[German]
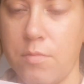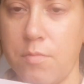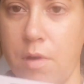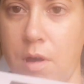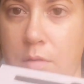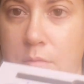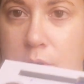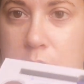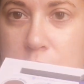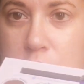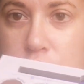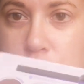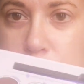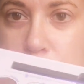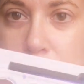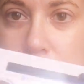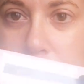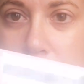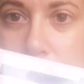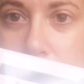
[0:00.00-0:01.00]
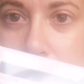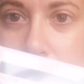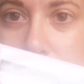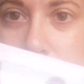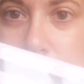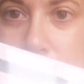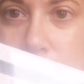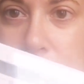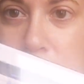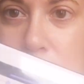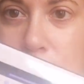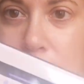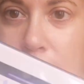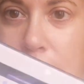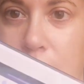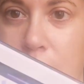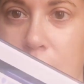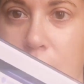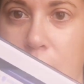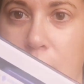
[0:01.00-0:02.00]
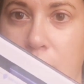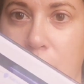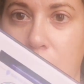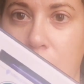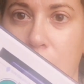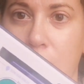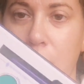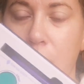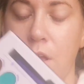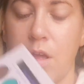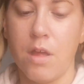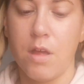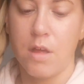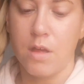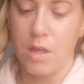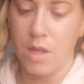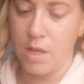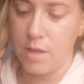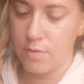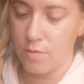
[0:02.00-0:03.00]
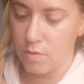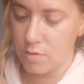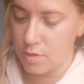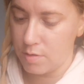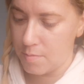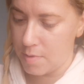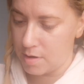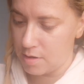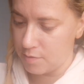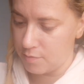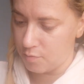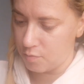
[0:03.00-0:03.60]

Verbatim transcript: Machen wir mal den Spiegel ein bisschen weiter weg. Ich sollte mal die